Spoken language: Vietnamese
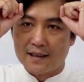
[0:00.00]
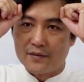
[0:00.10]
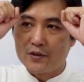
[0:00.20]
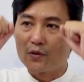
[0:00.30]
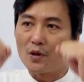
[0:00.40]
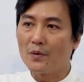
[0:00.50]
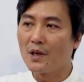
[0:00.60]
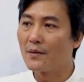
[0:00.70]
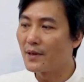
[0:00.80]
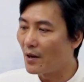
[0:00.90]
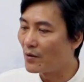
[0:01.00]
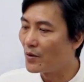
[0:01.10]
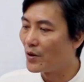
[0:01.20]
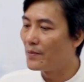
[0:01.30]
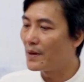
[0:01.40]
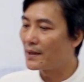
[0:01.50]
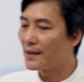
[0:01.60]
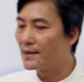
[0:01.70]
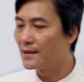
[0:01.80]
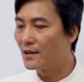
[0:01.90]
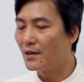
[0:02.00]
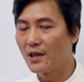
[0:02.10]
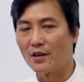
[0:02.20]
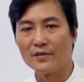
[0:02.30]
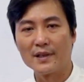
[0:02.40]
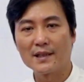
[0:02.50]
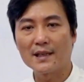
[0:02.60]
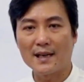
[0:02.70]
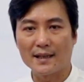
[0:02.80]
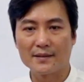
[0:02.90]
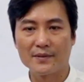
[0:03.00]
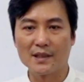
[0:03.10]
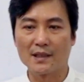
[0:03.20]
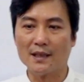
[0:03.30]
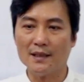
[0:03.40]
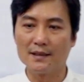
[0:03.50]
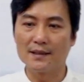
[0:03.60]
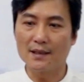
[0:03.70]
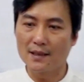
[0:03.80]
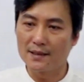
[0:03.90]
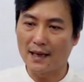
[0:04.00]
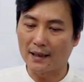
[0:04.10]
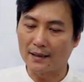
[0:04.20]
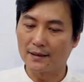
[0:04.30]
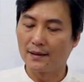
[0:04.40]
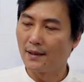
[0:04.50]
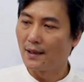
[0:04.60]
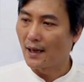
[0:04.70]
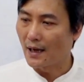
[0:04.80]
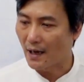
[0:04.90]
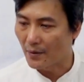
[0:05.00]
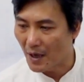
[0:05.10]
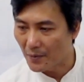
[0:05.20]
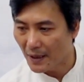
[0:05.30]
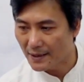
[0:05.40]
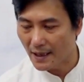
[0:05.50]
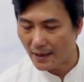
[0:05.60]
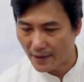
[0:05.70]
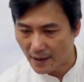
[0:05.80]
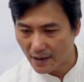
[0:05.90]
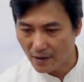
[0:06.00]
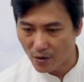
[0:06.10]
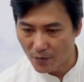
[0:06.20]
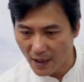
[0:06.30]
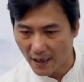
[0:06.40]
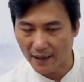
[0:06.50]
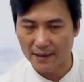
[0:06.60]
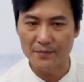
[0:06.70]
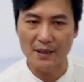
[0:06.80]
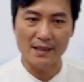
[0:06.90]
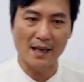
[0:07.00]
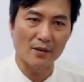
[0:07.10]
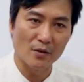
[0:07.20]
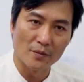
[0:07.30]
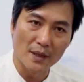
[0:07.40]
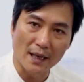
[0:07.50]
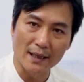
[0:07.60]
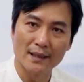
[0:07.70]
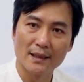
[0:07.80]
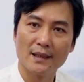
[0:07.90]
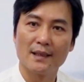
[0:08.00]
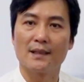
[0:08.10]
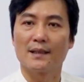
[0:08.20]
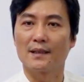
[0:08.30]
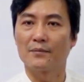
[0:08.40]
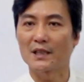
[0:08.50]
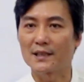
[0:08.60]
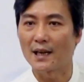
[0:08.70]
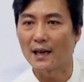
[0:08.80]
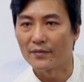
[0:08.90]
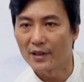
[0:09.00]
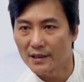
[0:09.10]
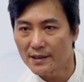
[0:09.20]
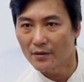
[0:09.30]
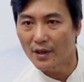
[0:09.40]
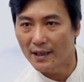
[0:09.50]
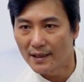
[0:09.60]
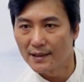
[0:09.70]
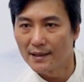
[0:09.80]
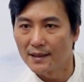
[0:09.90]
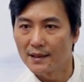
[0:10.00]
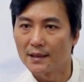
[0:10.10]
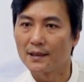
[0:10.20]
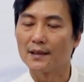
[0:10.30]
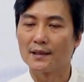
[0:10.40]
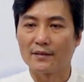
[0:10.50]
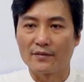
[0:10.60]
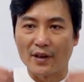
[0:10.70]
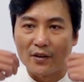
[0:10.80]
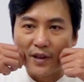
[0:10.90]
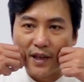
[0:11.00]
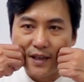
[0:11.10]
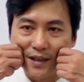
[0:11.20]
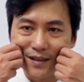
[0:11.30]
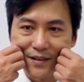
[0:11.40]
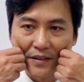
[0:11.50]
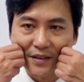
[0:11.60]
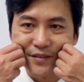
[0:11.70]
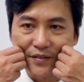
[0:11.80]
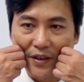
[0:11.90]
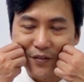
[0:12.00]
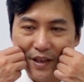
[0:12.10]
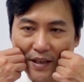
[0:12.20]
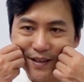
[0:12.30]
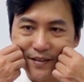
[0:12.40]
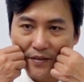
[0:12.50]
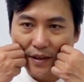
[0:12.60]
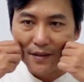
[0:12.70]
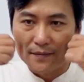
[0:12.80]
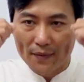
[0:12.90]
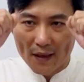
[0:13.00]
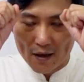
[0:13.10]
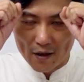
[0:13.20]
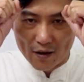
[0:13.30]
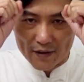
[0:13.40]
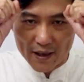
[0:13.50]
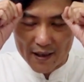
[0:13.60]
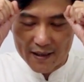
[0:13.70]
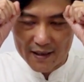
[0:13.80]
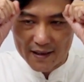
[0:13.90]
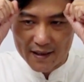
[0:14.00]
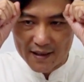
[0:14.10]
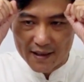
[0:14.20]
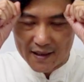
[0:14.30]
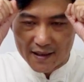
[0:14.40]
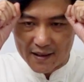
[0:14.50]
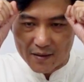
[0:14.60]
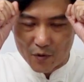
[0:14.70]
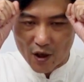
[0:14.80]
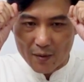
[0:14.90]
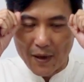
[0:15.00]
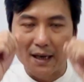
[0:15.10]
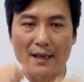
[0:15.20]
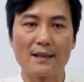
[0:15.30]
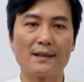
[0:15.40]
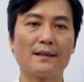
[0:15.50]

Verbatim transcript: Đấy, ví dụ có một người bị đau đầu gối mà người ta chưa có hiểu về những cái này mình chỉ cần hướng dẫn đơn giản hàng ngày bác massage vào cái đầu gối bên này massage đầu gối bên này massage cả phía đằng sau này véo vào đây véo vào đây đúng không ạ gõ vào đây một ngày ba lần